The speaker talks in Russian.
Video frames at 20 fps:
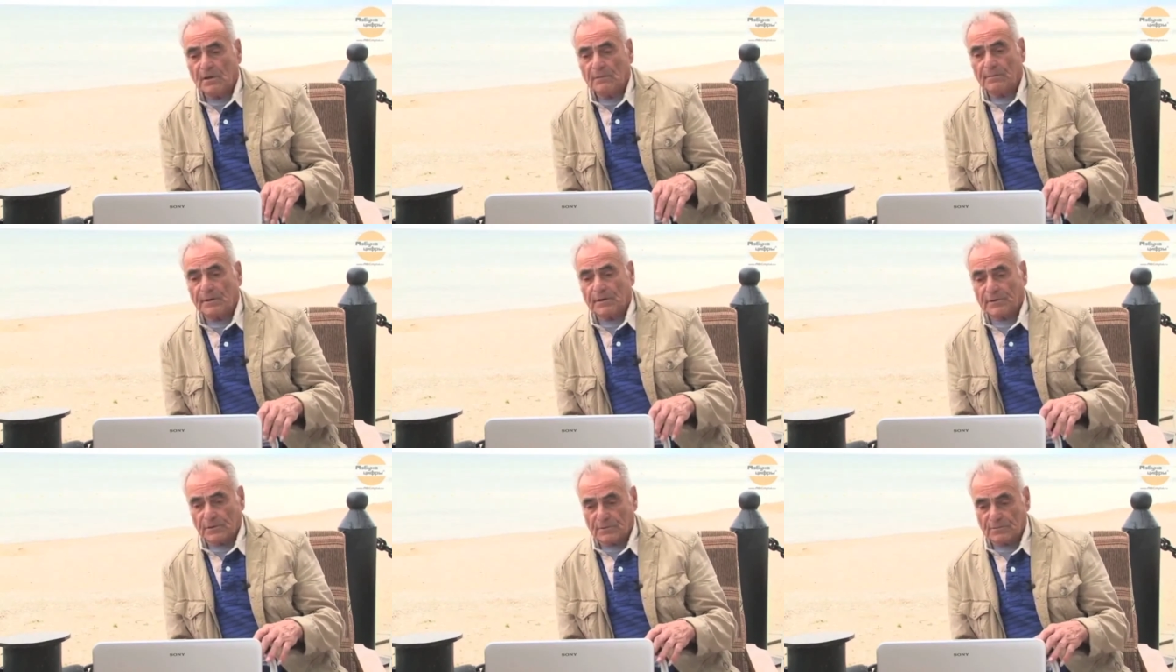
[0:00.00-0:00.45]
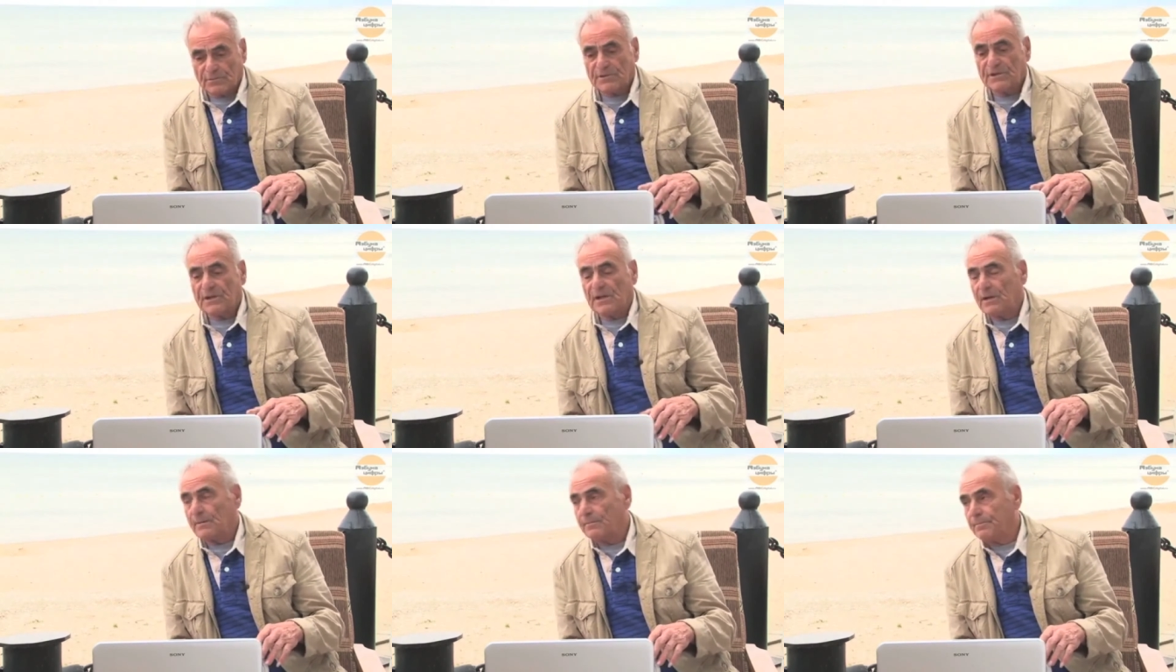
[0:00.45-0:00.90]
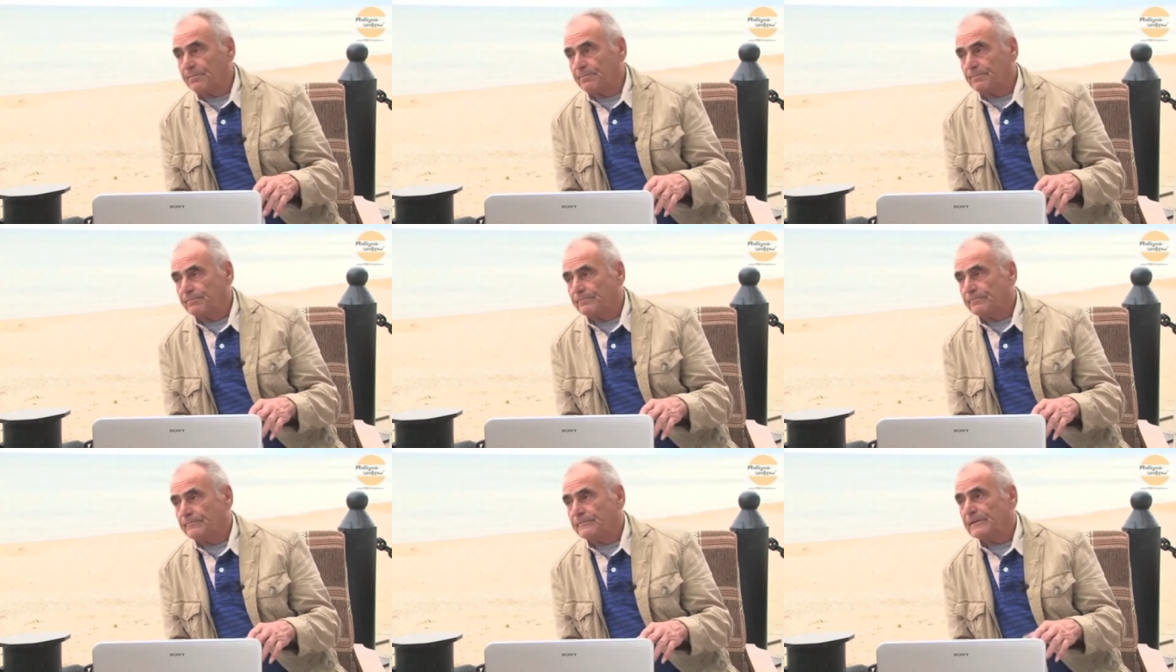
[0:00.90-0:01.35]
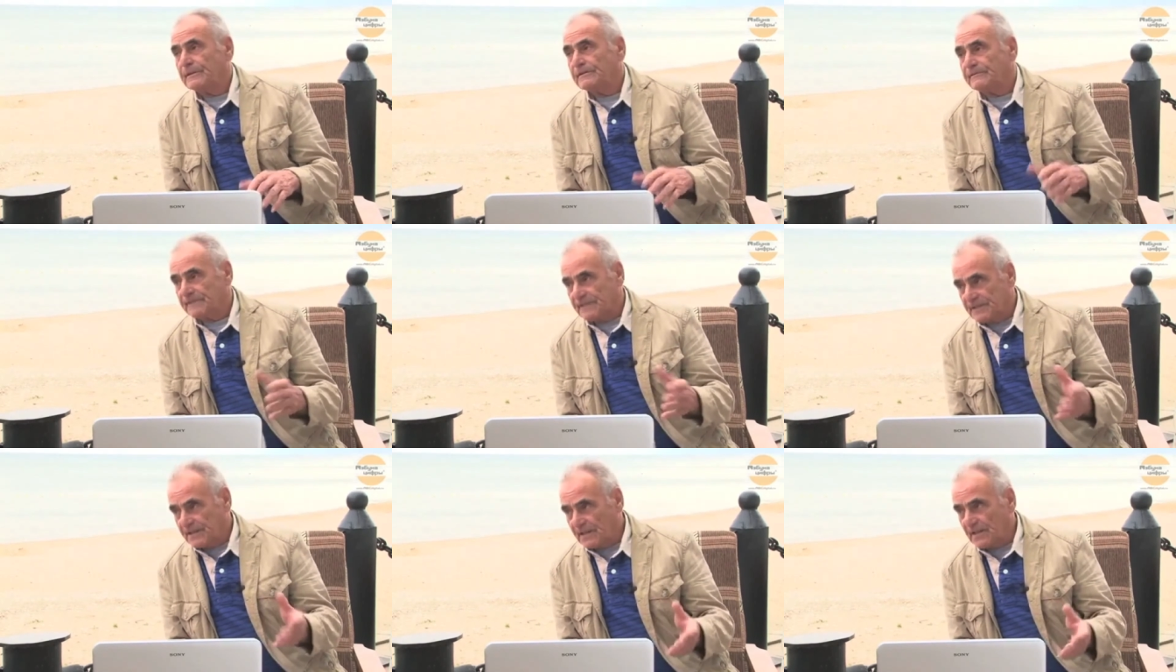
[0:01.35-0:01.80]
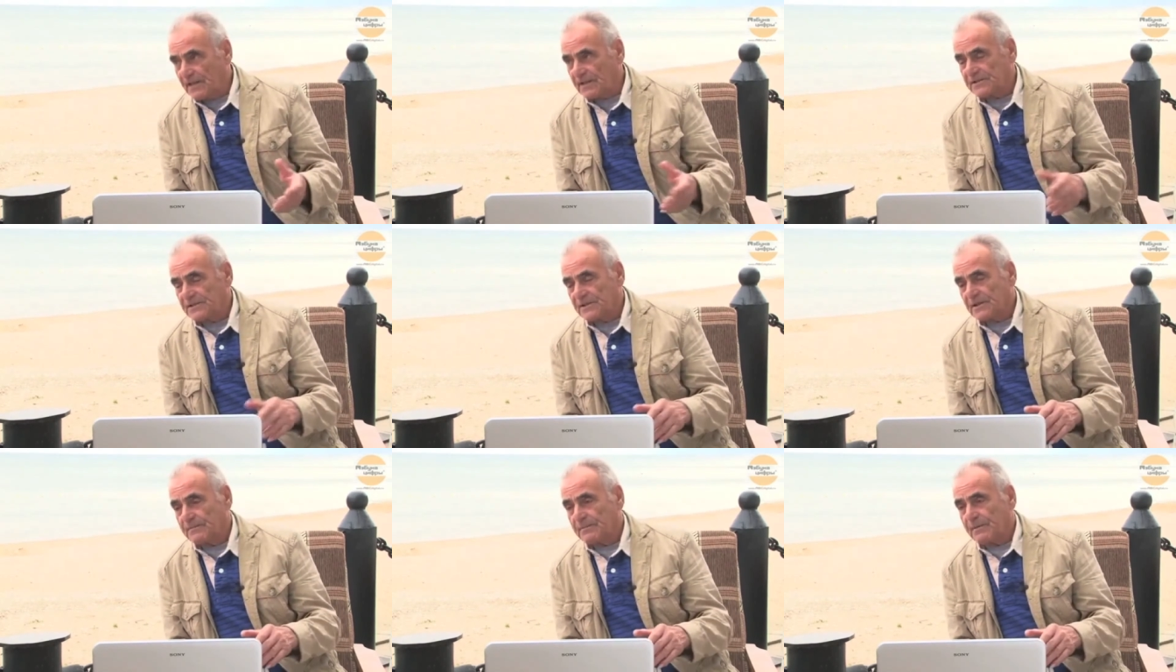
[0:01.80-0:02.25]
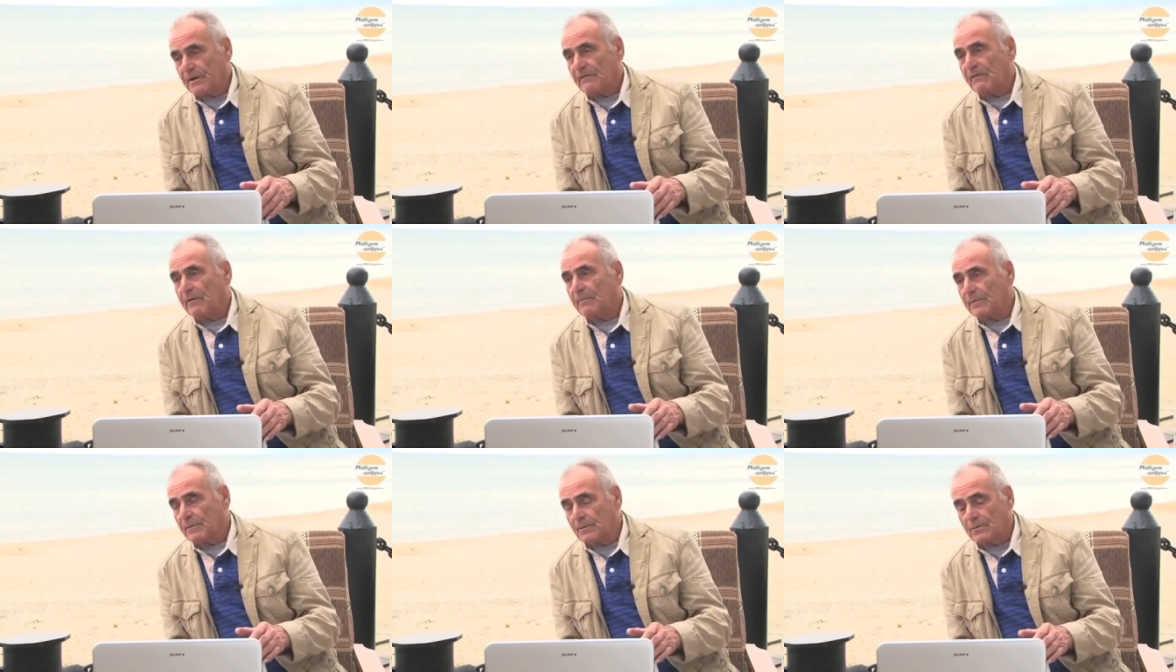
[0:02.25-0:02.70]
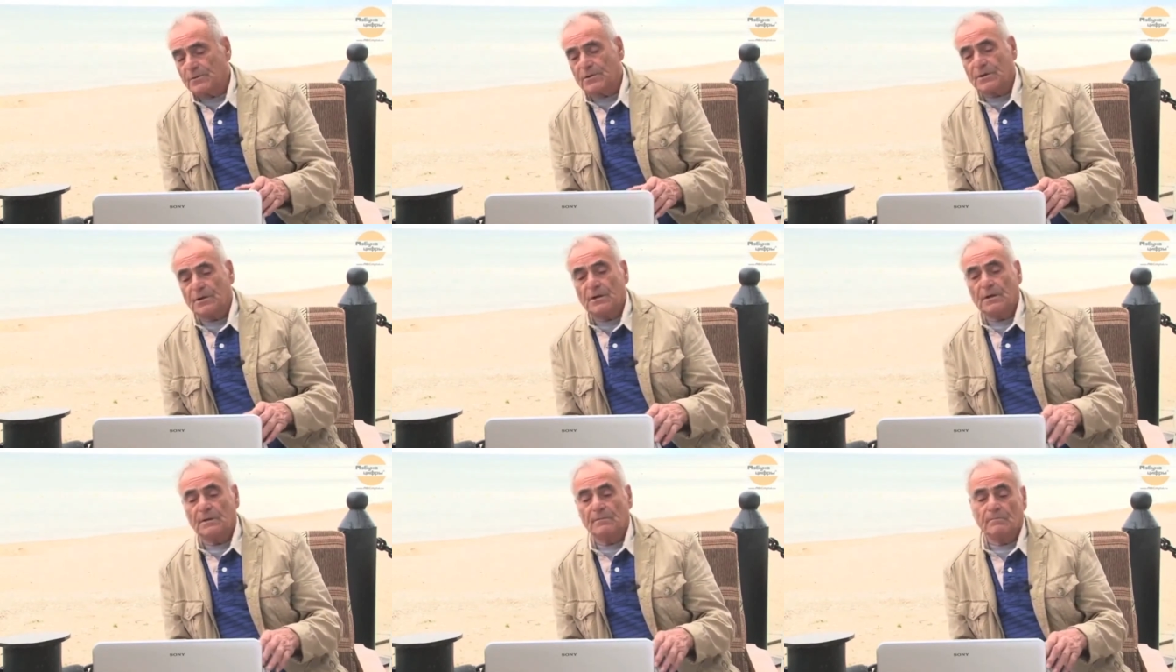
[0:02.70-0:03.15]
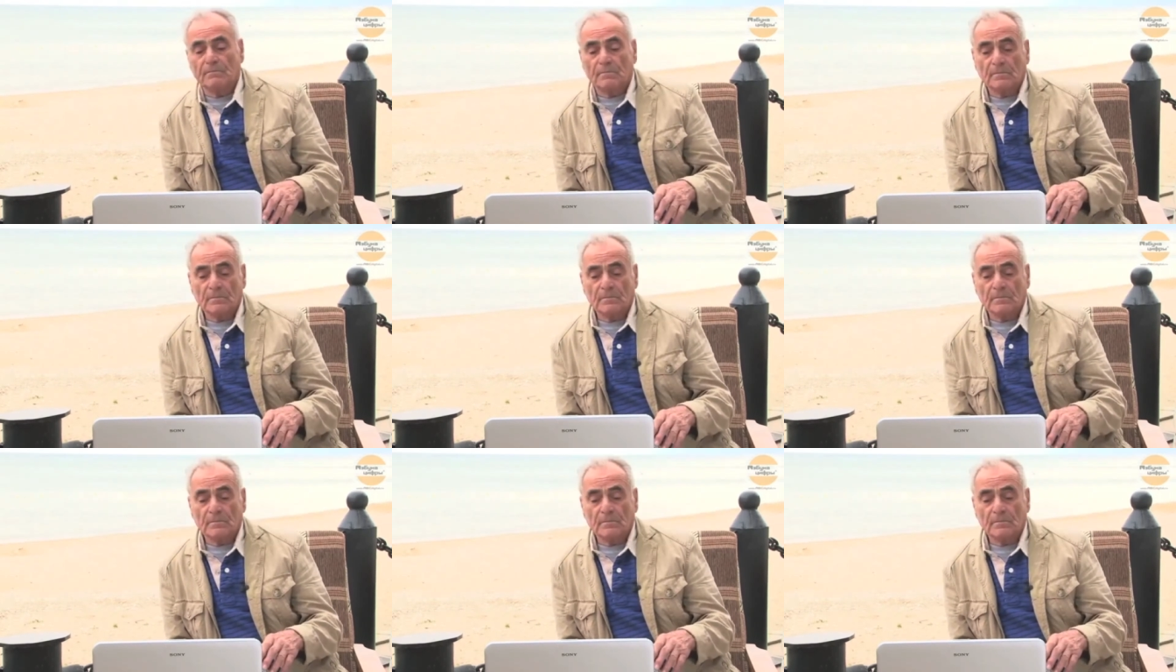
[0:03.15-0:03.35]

Потом сдали водолазные права, получили